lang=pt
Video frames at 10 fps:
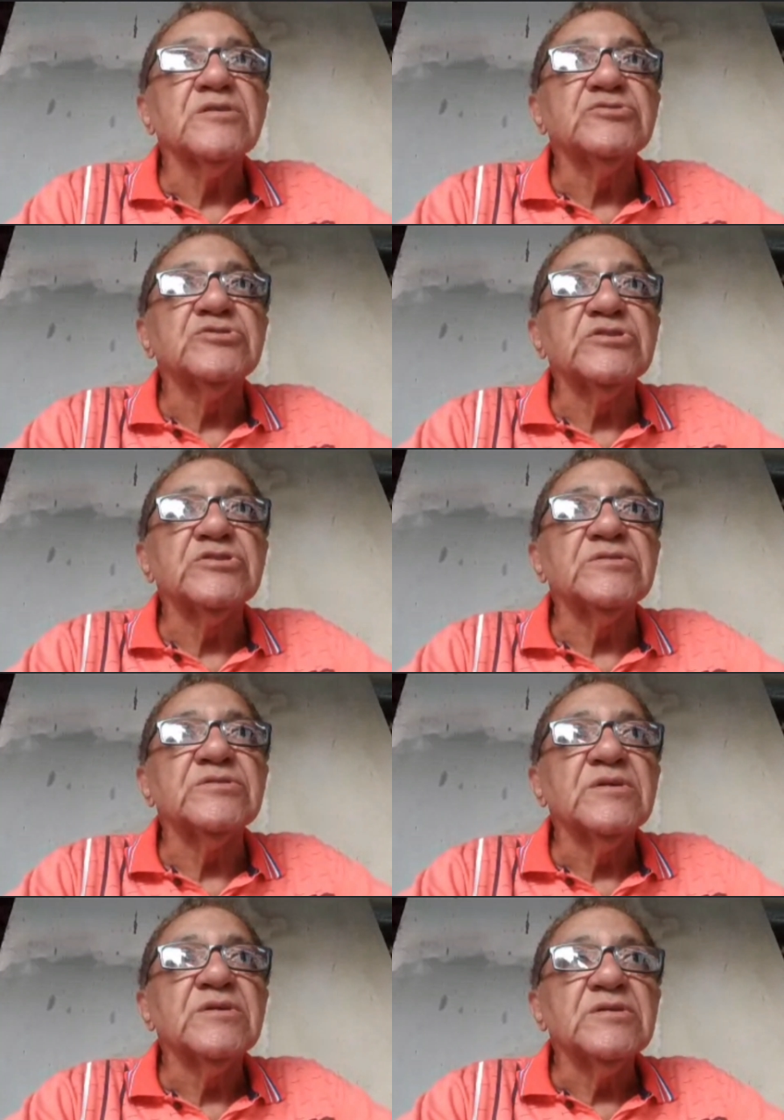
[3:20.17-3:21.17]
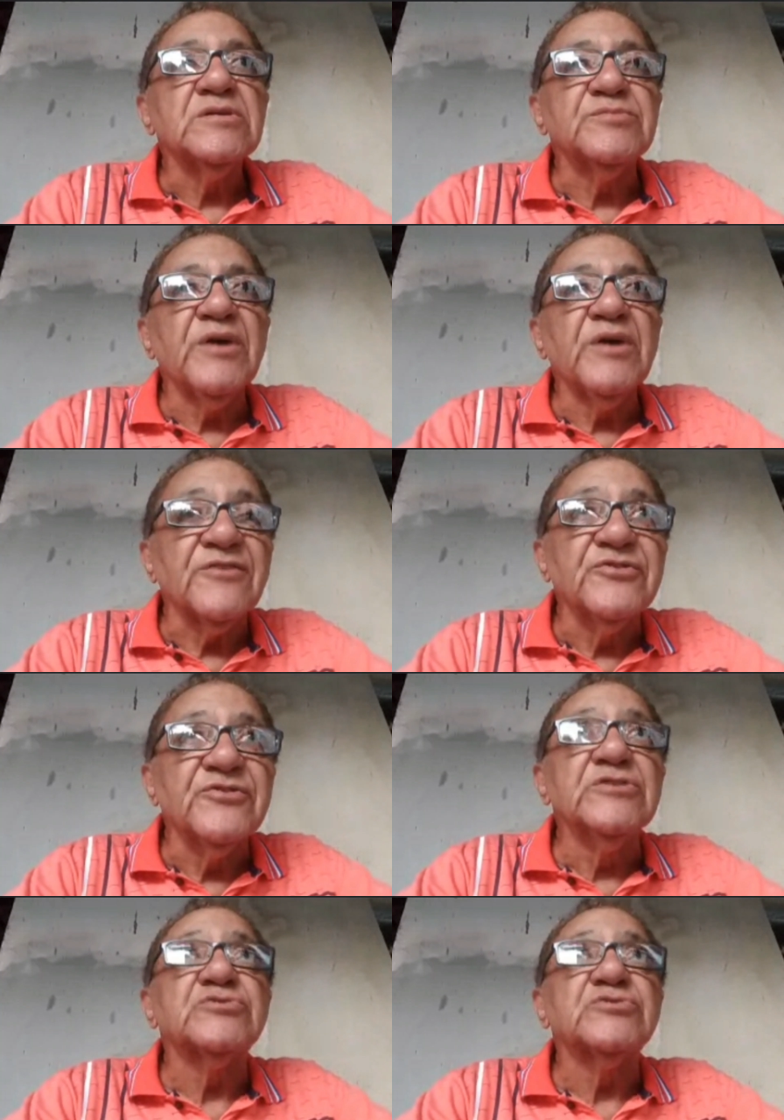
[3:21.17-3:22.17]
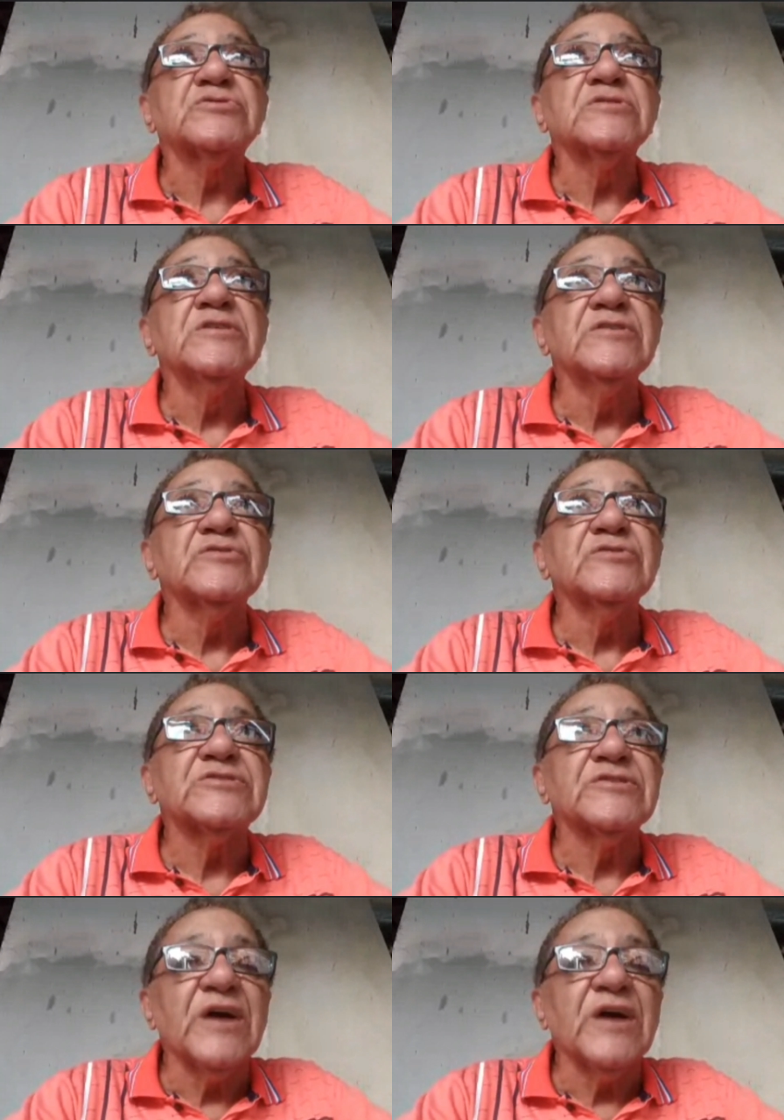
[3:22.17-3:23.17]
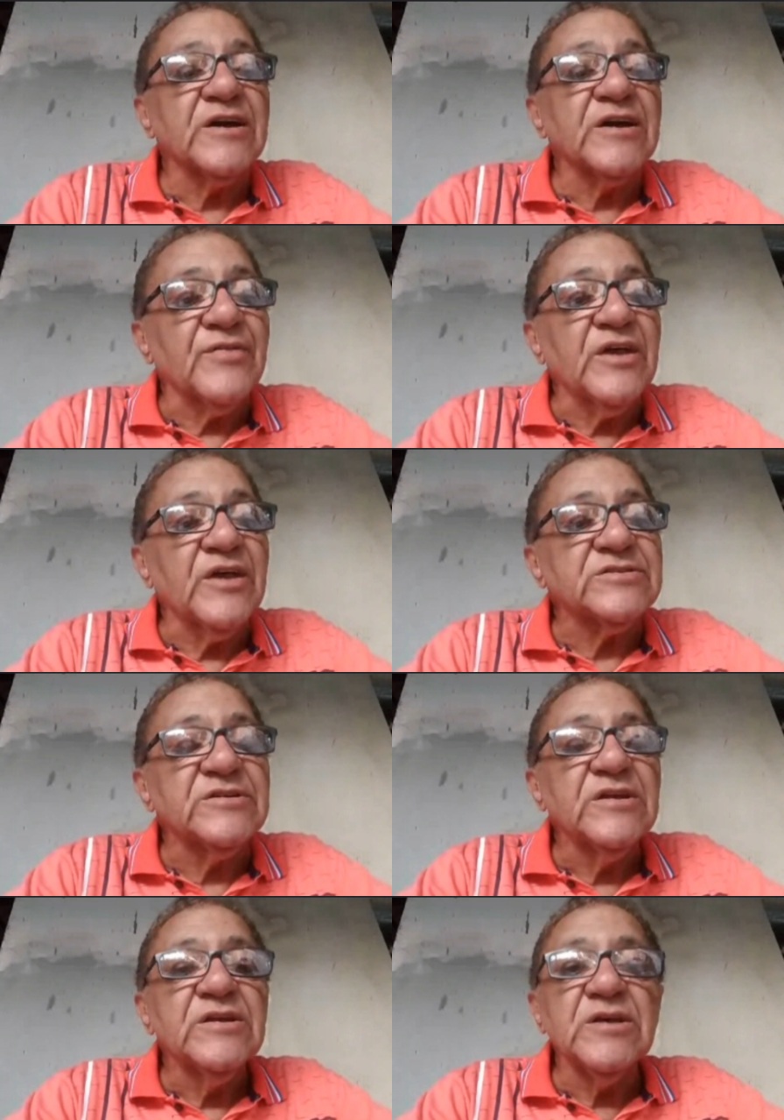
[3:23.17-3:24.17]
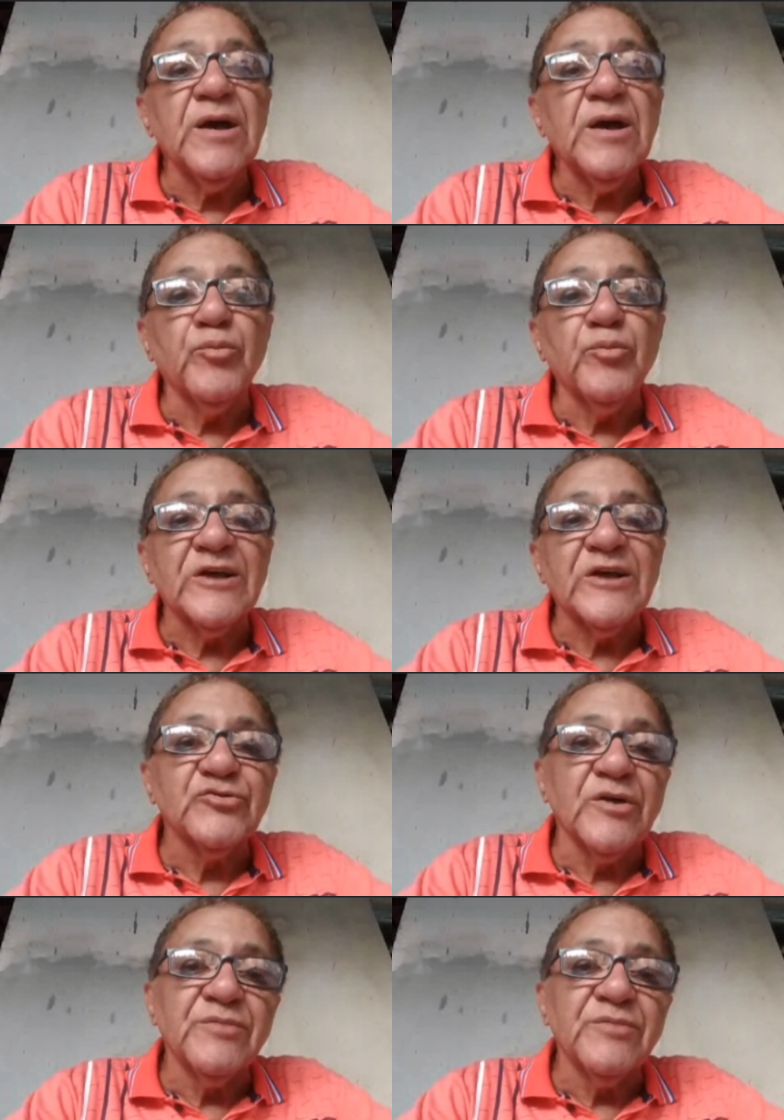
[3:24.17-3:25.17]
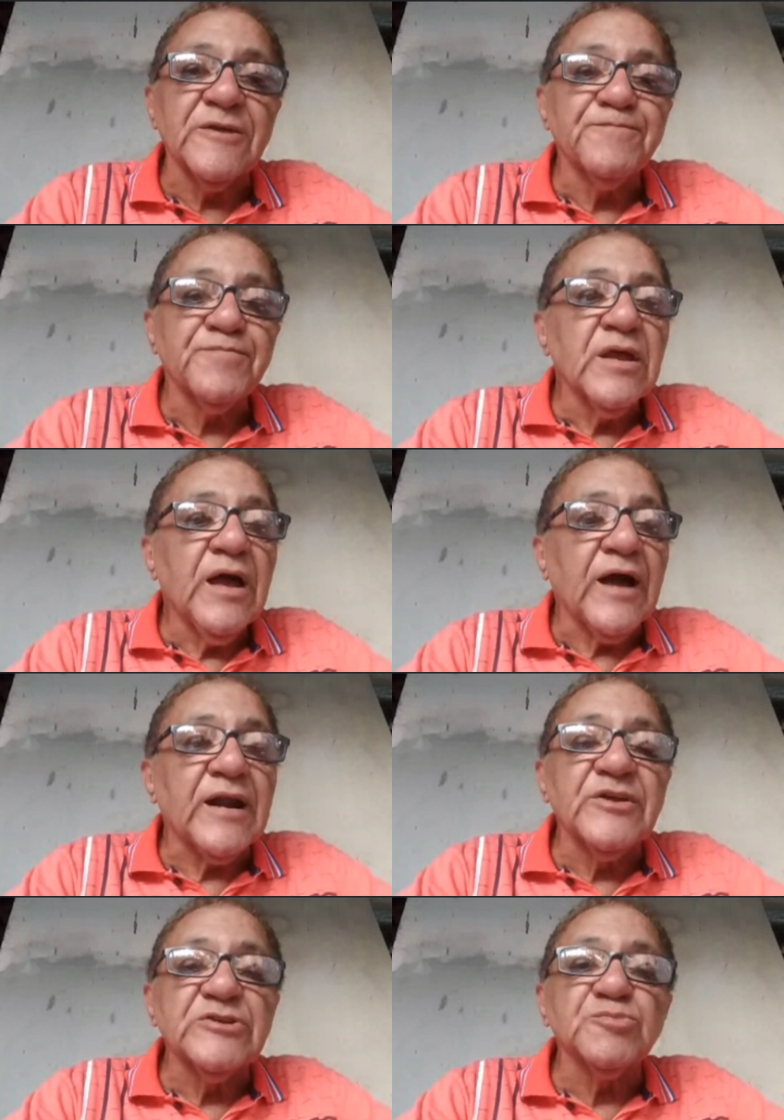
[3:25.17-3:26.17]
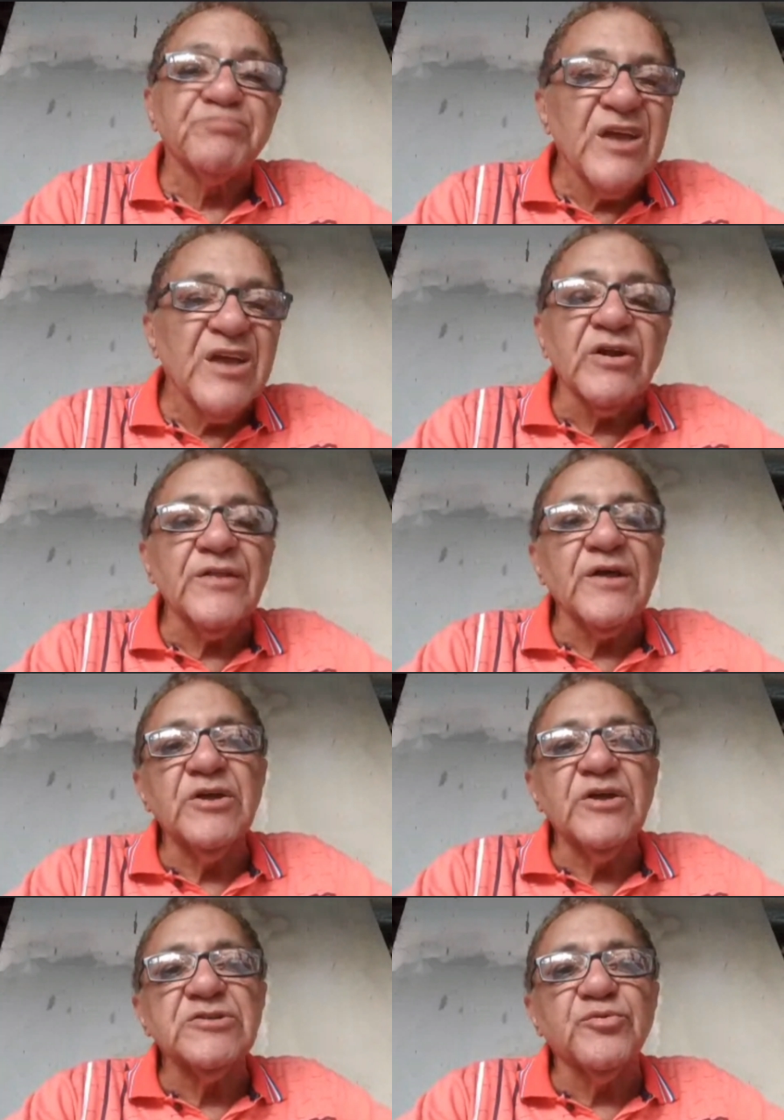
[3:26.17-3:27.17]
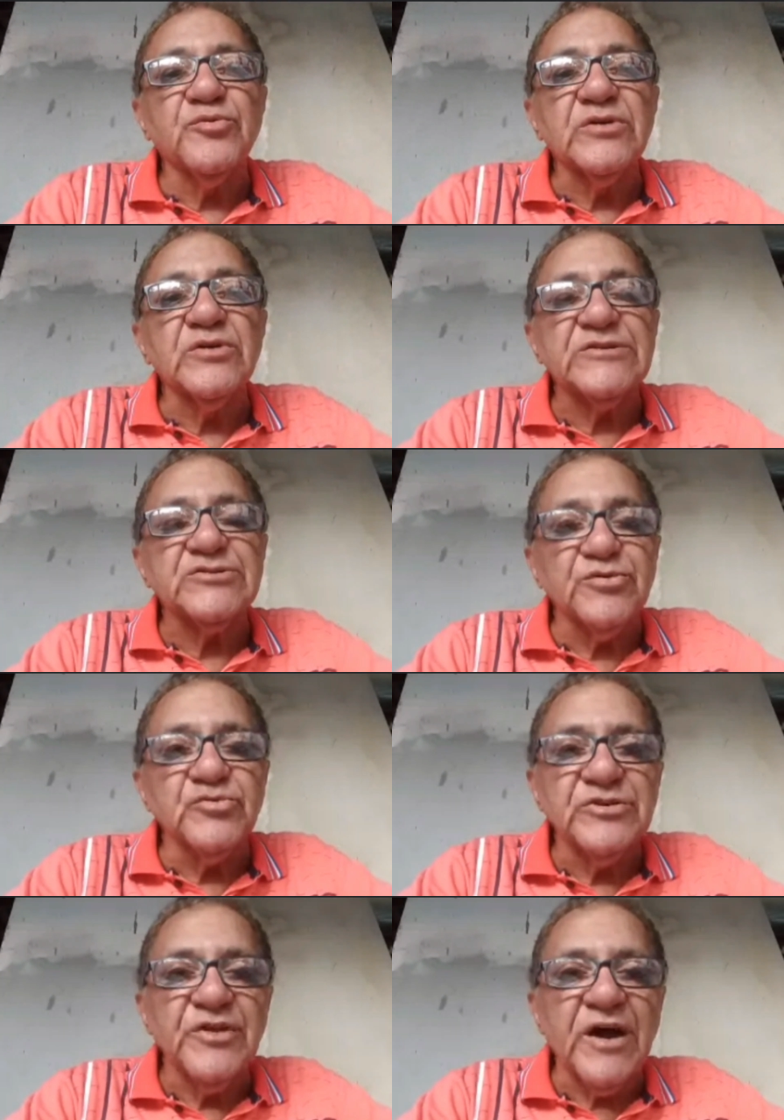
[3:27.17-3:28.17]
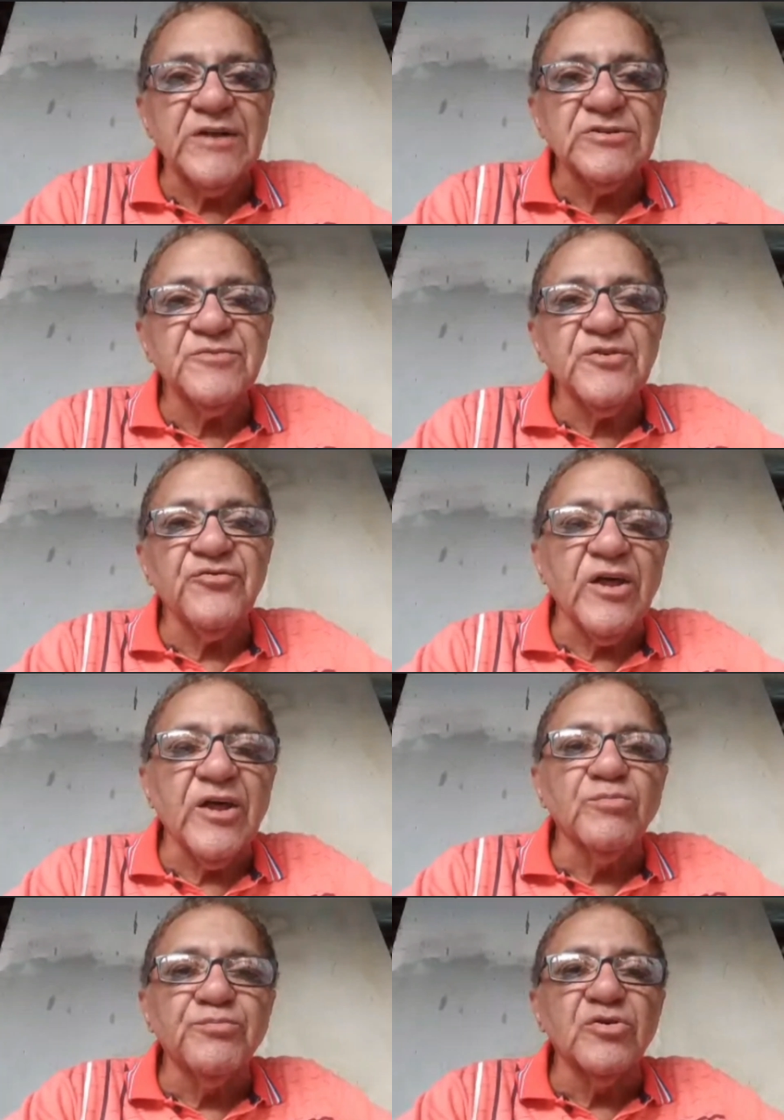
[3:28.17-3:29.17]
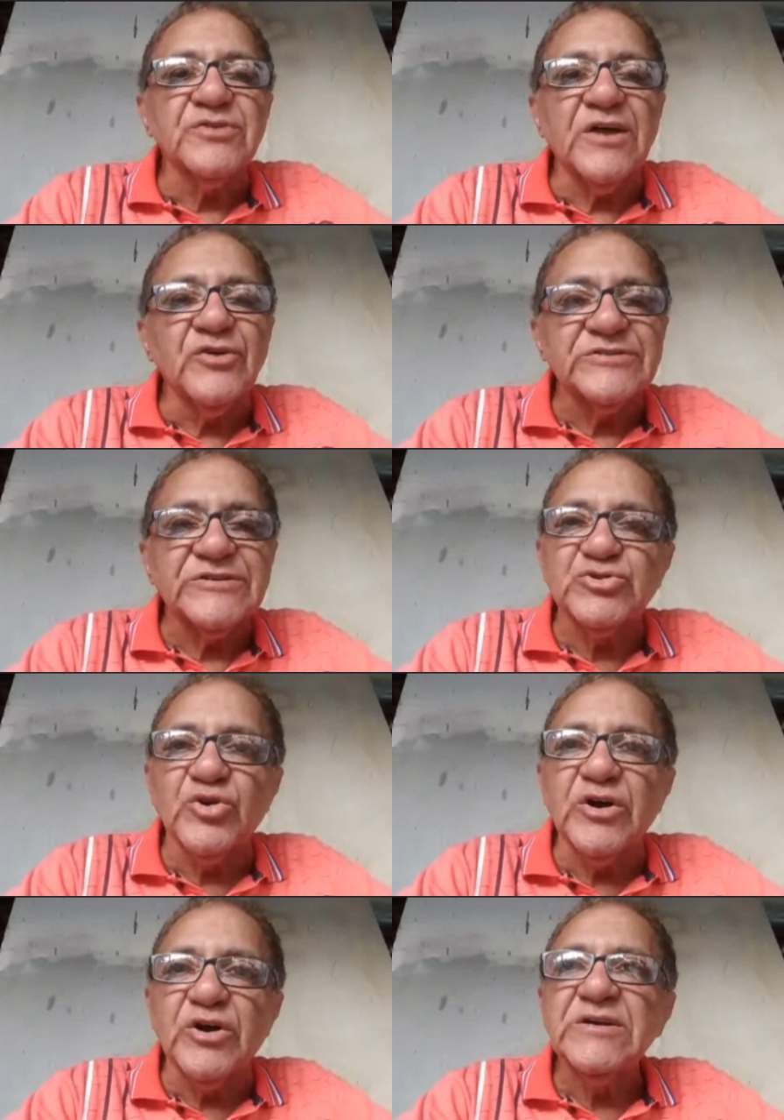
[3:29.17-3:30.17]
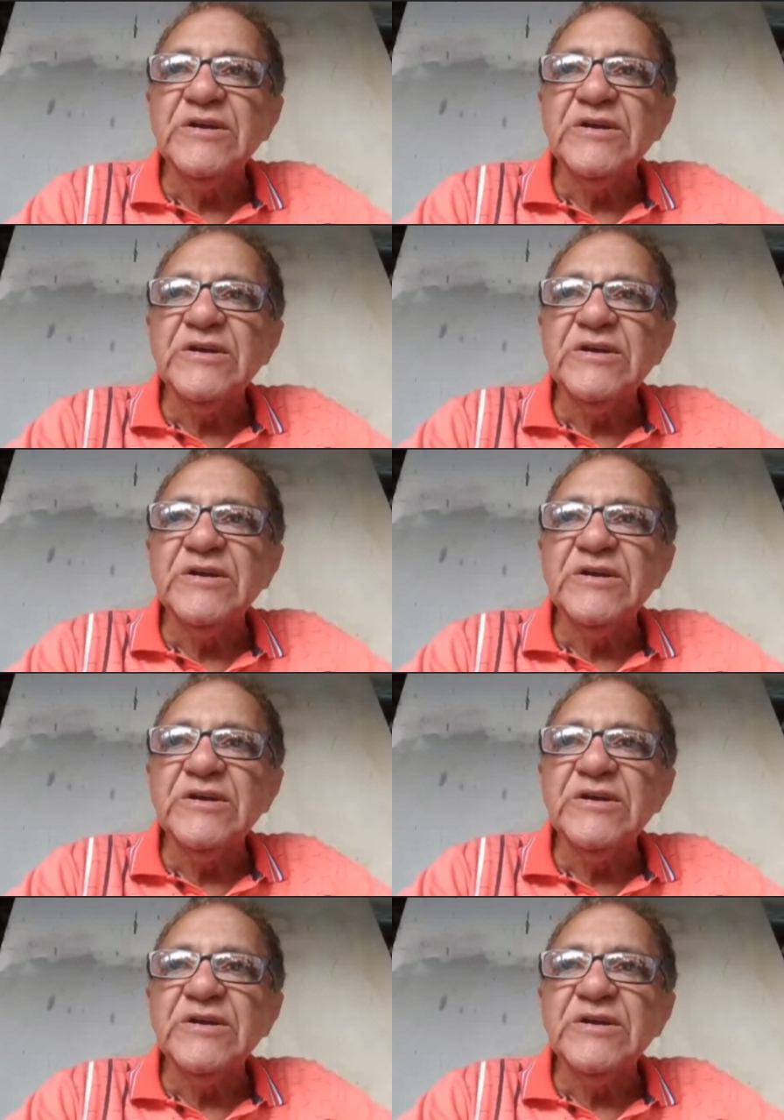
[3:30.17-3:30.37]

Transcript: de de benefícios, e isso a cidade agradece e a população também. Agradeço penhoradamente por essa oportunidade de falar um pouco da nossa história,